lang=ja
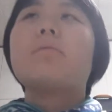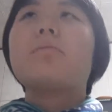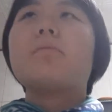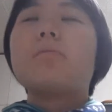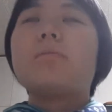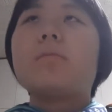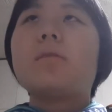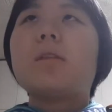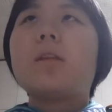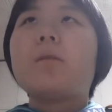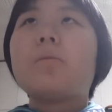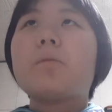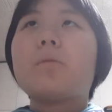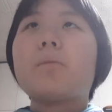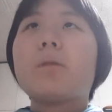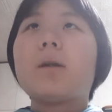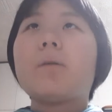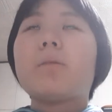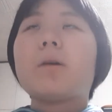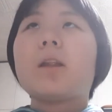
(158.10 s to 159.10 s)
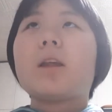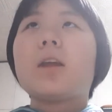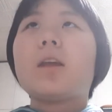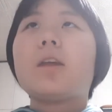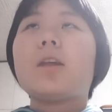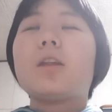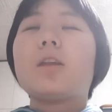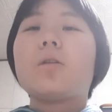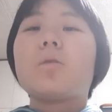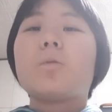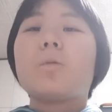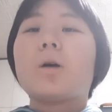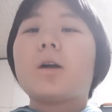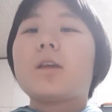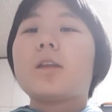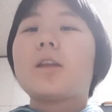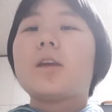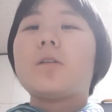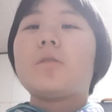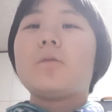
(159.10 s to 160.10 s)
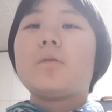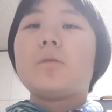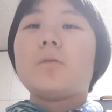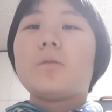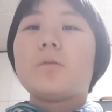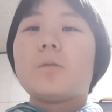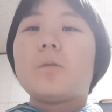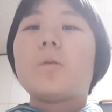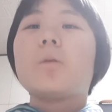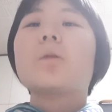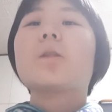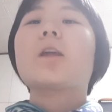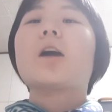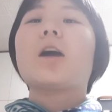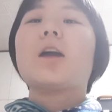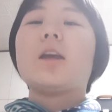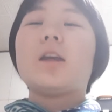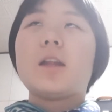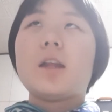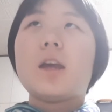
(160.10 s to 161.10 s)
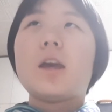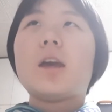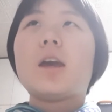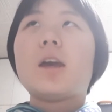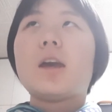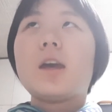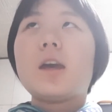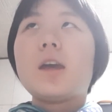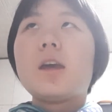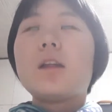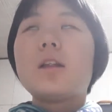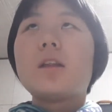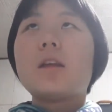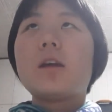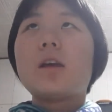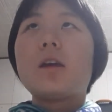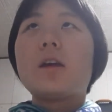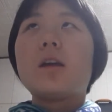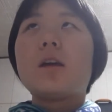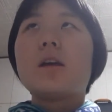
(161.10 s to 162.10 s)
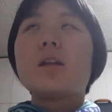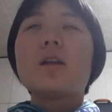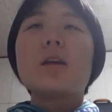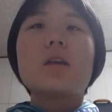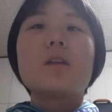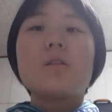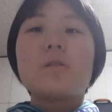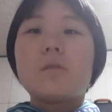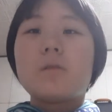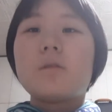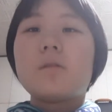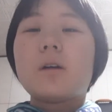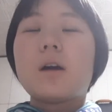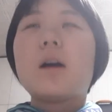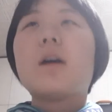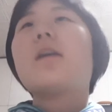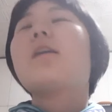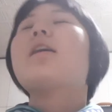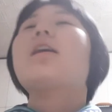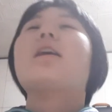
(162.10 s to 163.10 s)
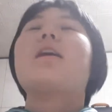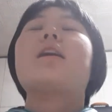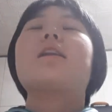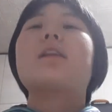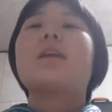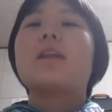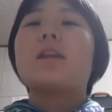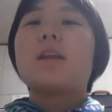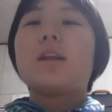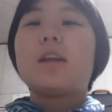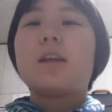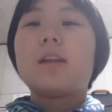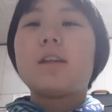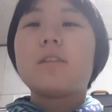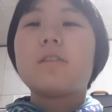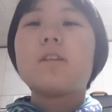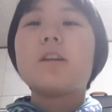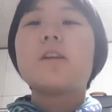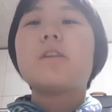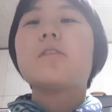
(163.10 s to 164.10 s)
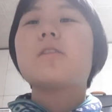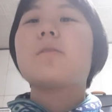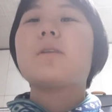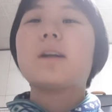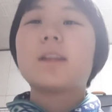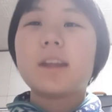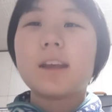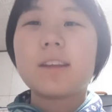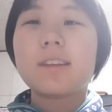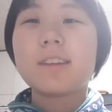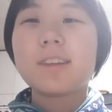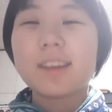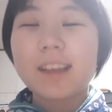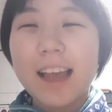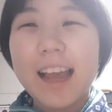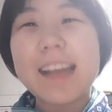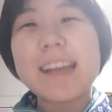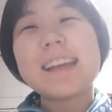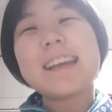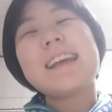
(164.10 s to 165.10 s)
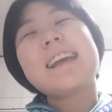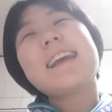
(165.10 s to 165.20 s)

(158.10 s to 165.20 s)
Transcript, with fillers: でもまあまだ肘壊してる状態で、で、私の、あ、あ、私、ジュリんのファンです。はい。